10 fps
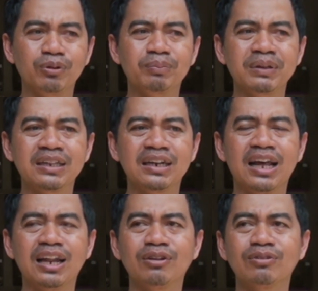pun
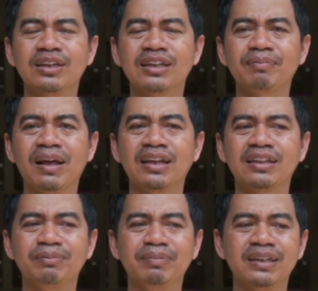peternak niku sing
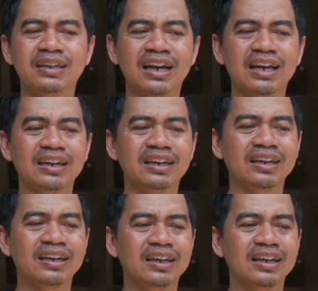paling dipikirkan